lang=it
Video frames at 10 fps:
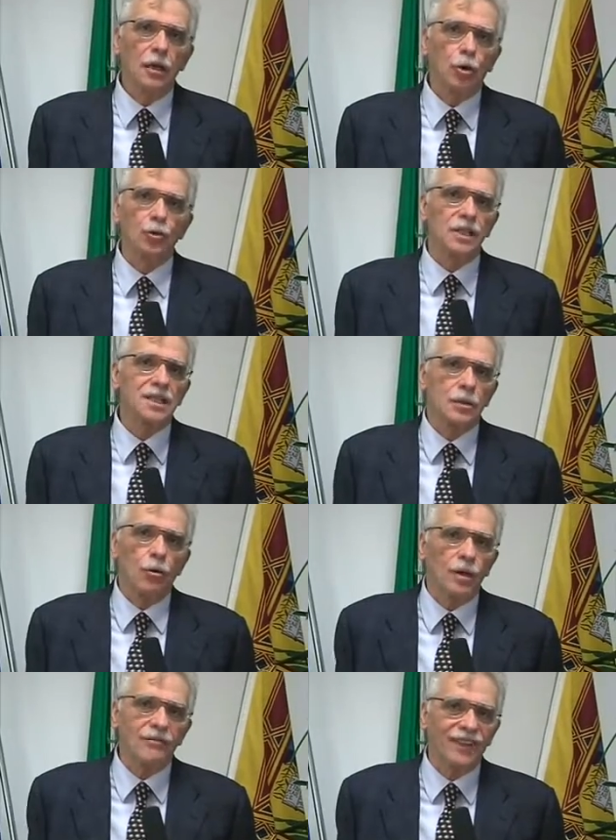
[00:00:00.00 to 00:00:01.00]

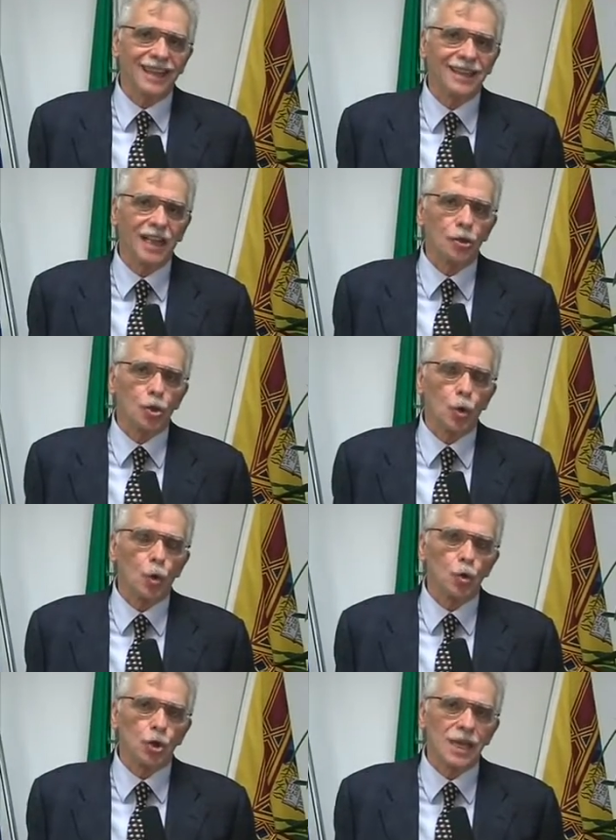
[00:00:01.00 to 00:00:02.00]
condizioni
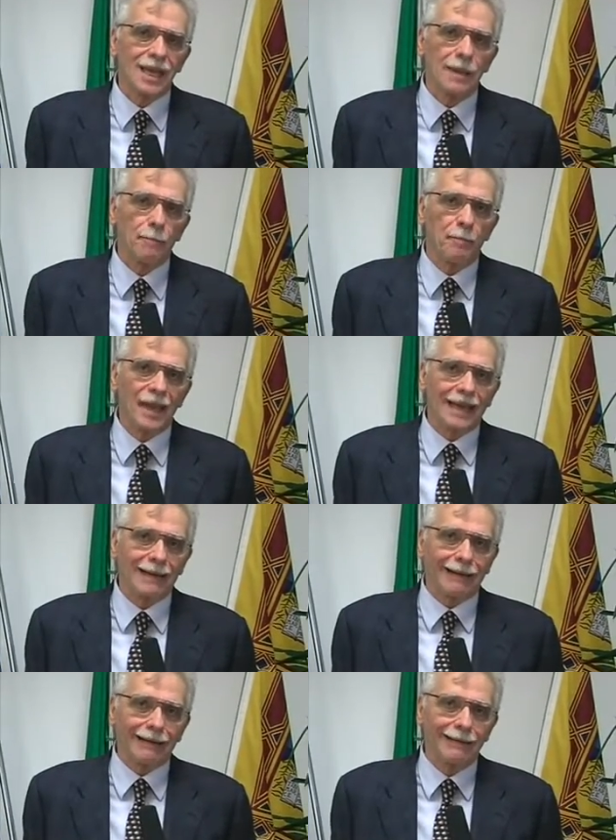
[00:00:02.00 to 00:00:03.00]
vantaggiose
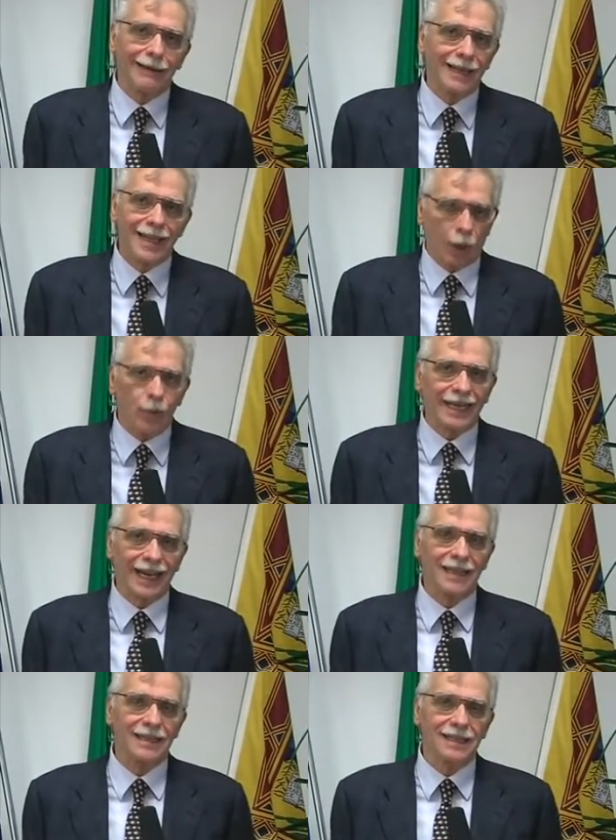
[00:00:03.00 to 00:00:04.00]
per gli
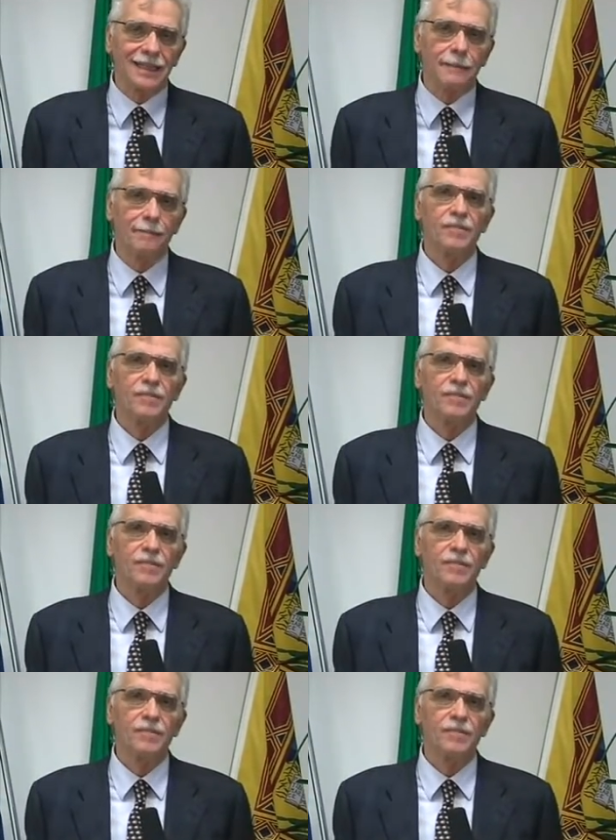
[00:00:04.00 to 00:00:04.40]
acquirenti.